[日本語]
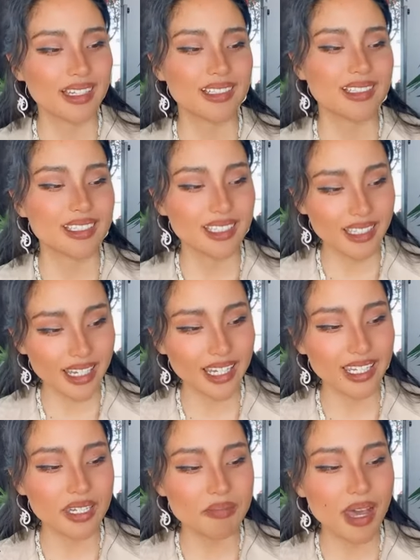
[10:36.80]
次
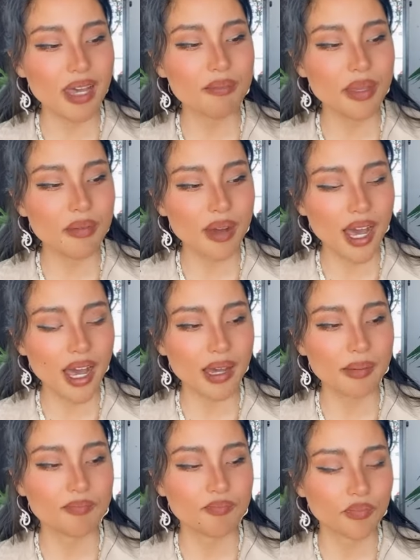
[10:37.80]
2番目は